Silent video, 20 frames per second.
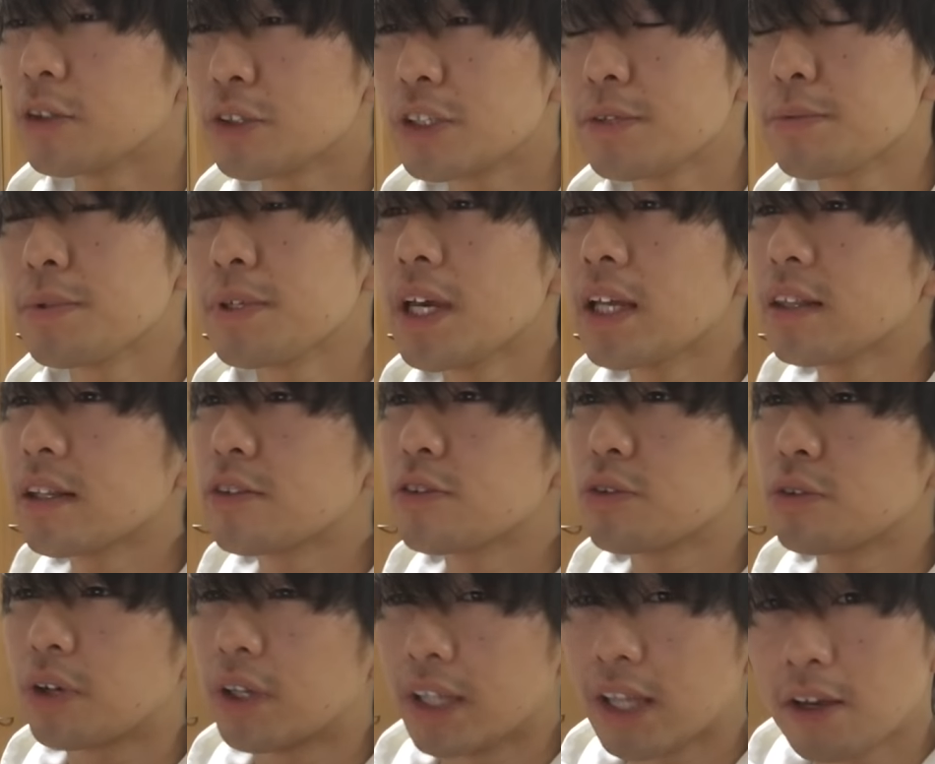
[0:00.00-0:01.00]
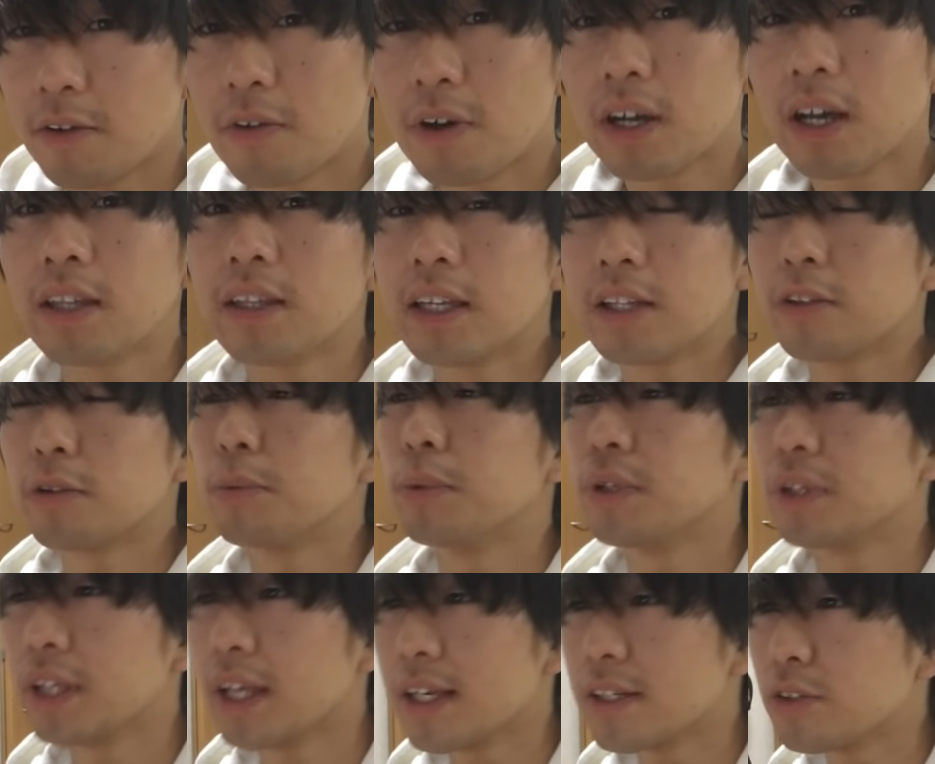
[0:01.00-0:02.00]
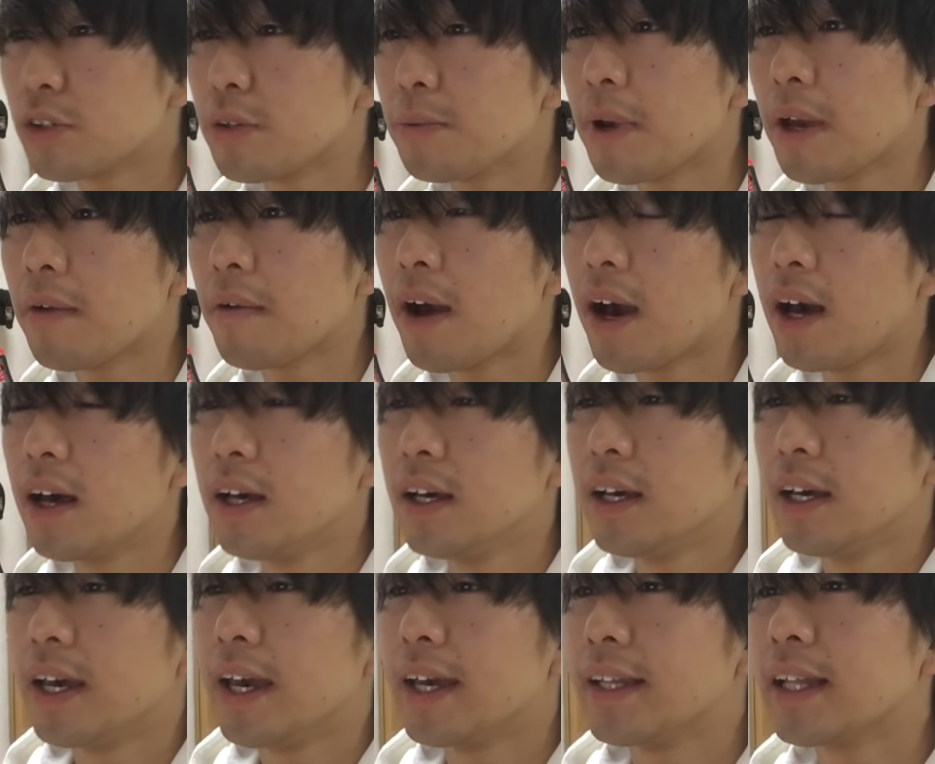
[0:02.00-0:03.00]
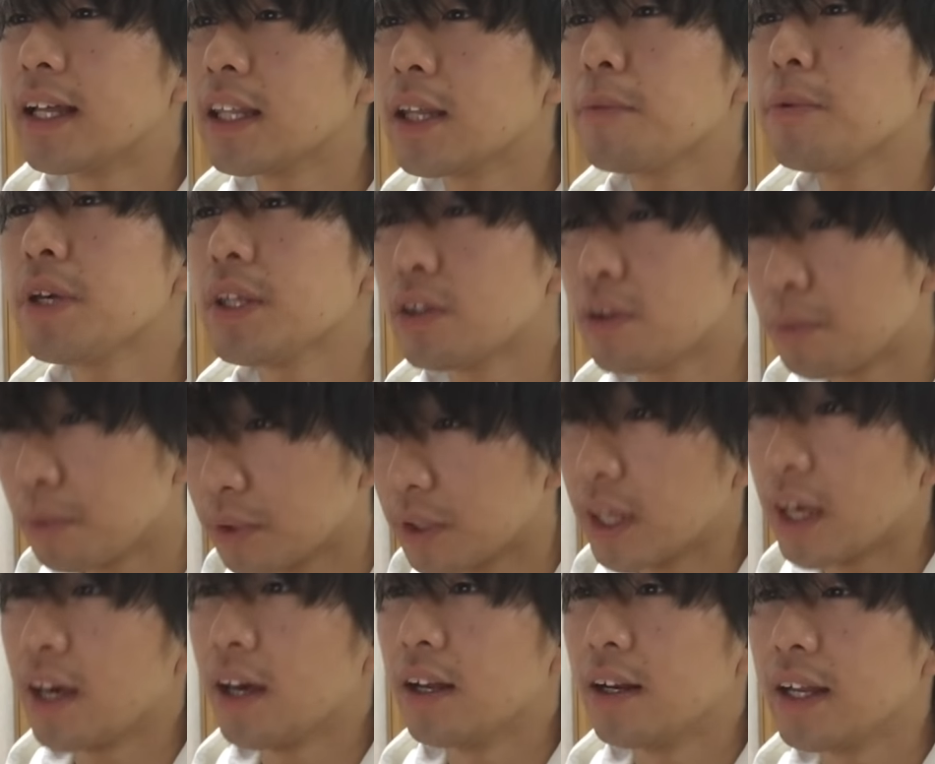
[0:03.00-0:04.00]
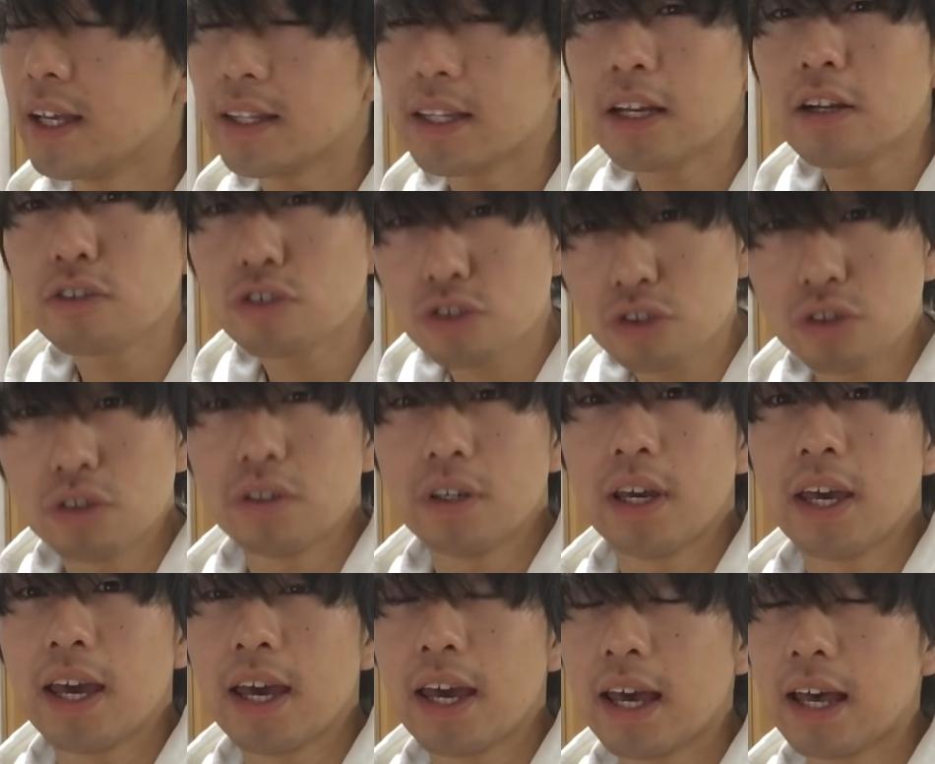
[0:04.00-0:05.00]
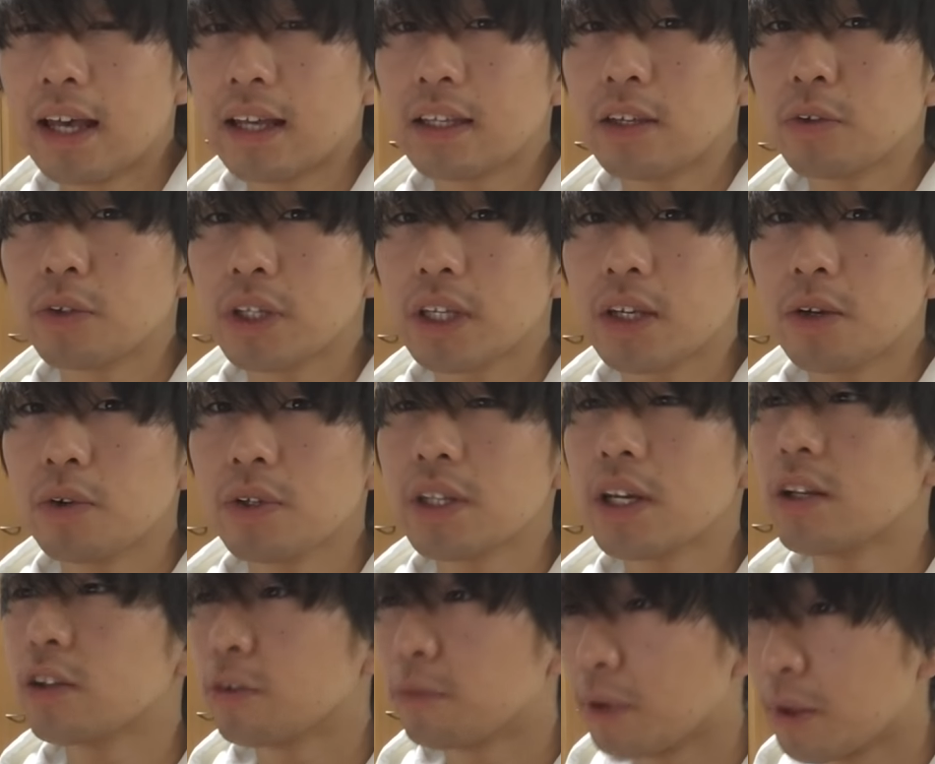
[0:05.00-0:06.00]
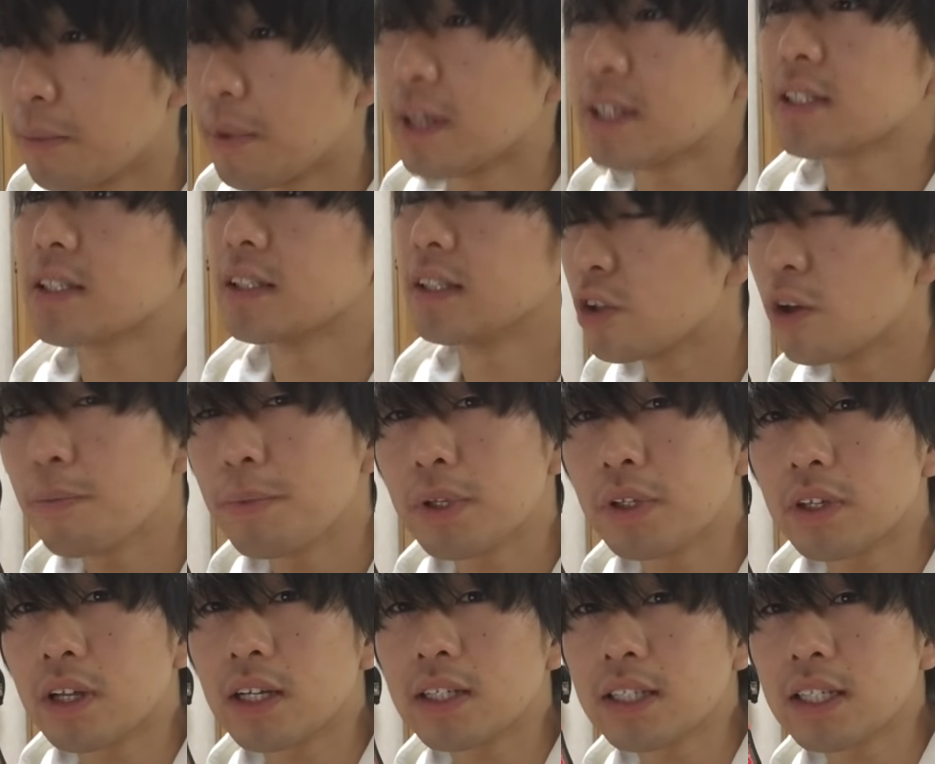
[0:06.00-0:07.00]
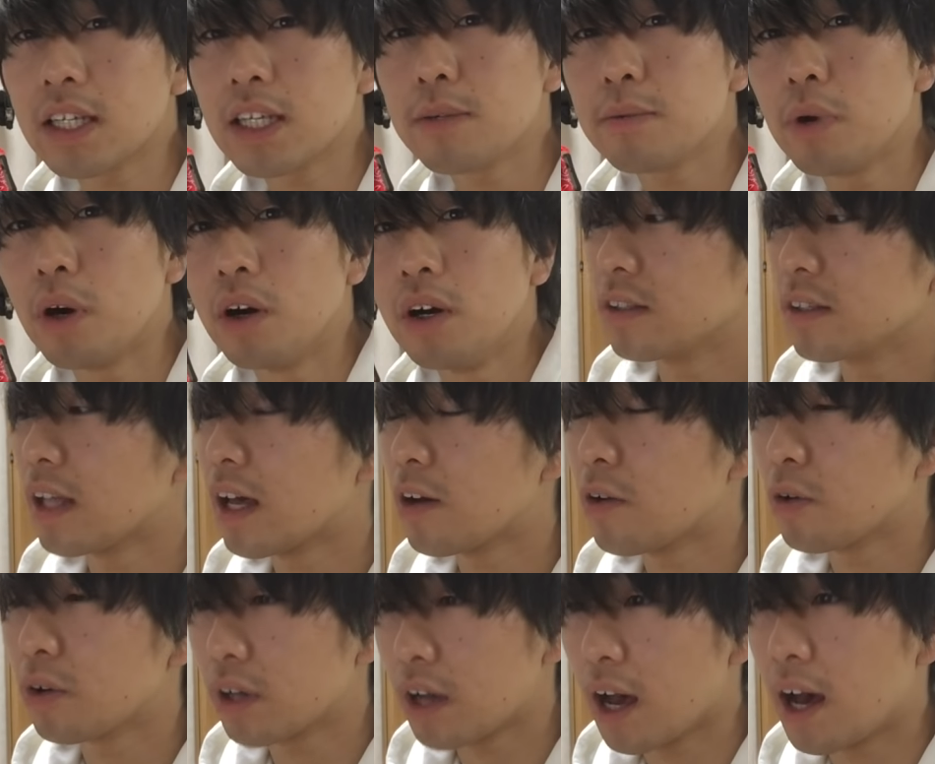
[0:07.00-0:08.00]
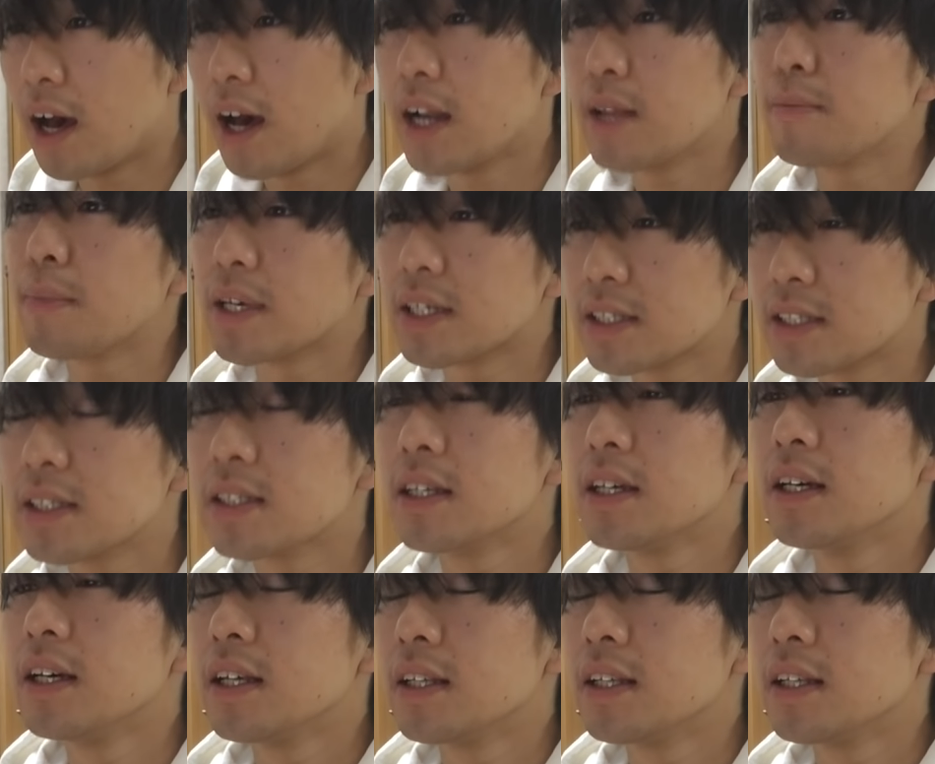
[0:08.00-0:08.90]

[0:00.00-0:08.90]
と自分に合った銃とかね、わかんないと思うんで、そういう場合は、えー、何でもいいと思うんで、レンタル銃、えー、基本的に置いてあると思います。スワンピード高崎にも何本かあります。